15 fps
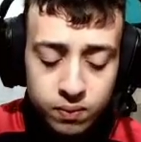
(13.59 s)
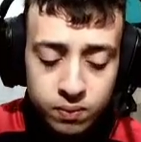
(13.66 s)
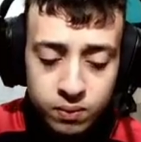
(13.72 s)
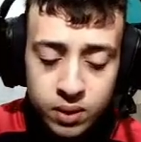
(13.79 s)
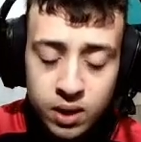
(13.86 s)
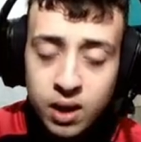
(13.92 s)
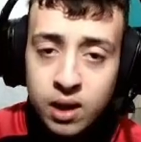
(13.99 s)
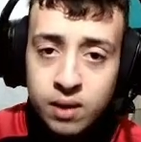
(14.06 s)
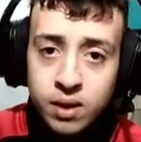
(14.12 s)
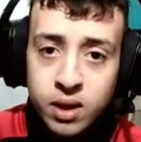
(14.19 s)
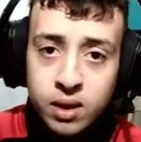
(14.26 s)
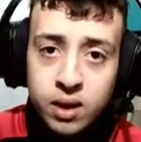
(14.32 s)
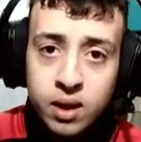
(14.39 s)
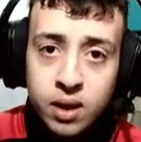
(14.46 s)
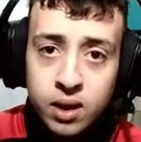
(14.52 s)
dire la
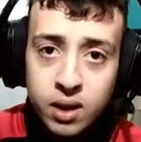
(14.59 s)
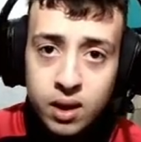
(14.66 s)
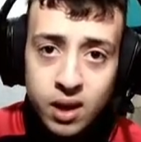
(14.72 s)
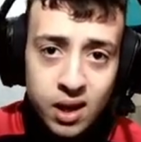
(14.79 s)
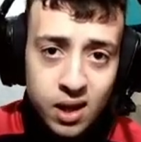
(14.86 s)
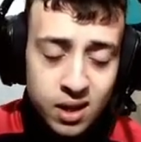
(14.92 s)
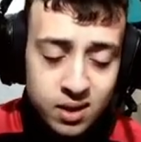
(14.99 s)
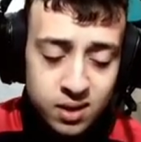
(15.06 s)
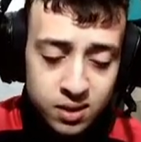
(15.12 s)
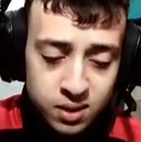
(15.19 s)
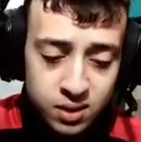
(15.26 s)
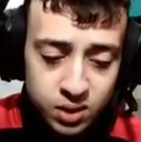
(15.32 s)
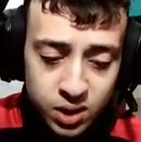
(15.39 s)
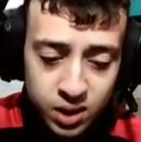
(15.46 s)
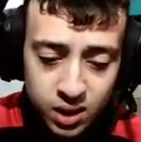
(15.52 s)
verità e
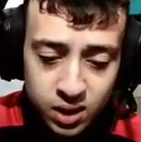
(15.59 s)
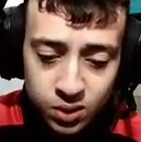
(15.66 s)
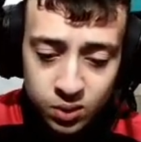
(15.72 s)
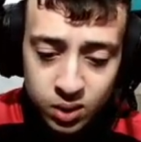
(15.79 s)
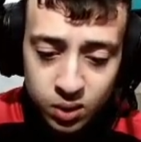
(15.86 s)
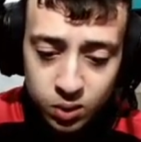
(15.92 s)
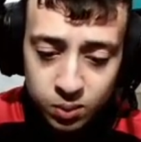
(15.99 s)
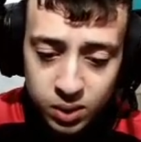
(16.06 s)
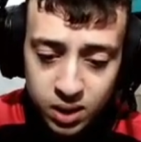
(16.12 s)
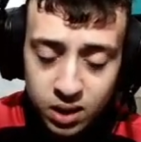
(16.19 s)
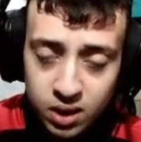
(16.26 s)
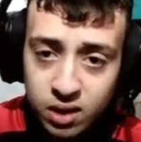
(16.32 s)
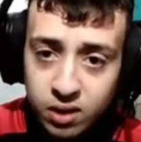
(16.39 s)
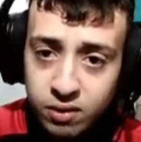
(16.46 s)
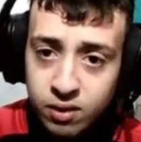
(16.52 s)
anzi cercando di, come dire,
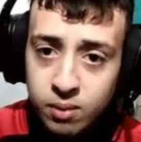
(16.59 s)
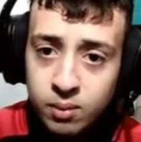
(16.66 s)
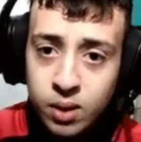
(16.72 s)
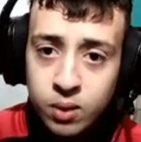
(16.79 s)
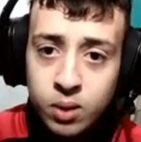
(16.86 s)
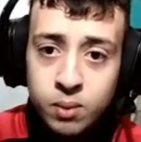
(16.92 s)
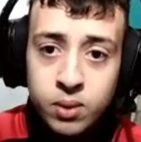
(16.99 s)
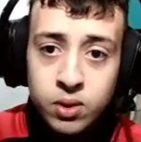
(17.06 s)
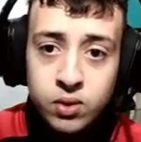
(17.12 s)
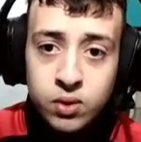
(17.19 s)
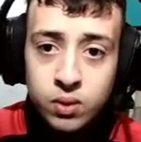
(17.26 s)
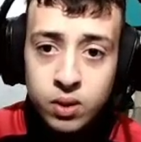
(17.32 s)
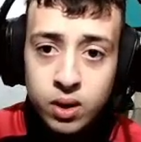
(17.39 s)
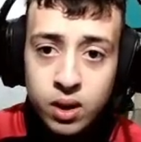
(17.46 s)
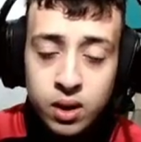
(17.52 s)
diffamare una
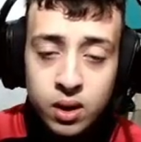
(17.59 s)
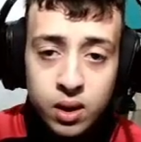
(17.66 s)
persona